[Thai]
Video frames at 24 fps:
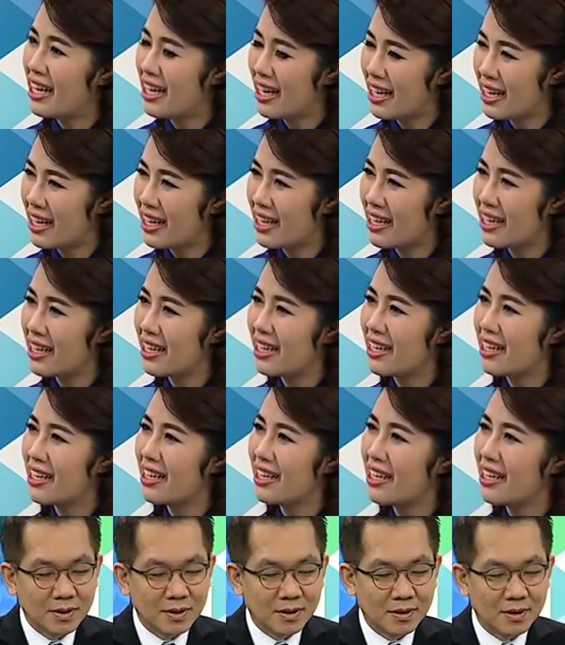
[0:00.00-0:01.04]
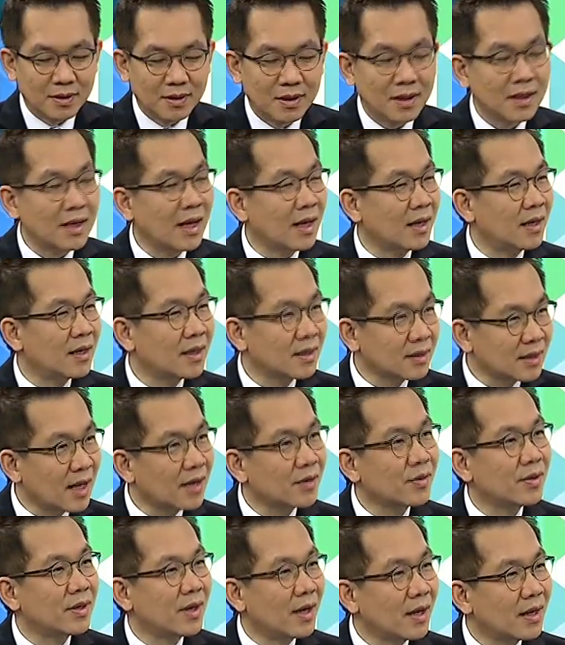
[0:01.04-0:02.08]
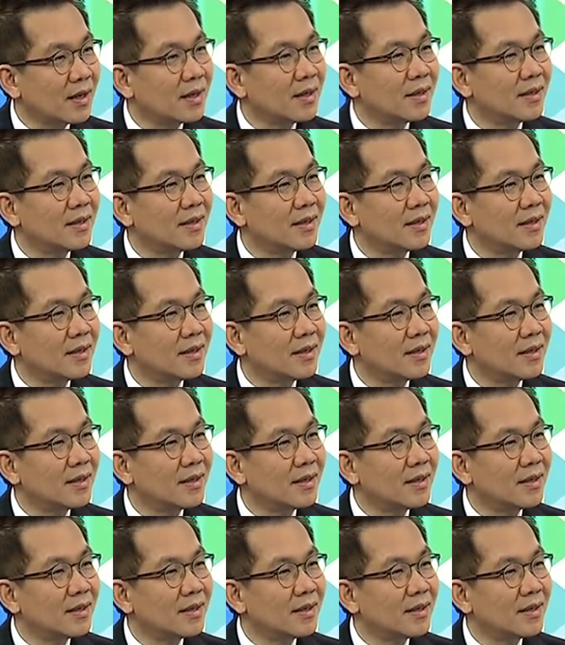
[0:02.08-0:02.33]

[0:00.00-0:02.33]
นี่ผมยังไม่นัถึงเรื่องการเลือกตั้งด้วยนะ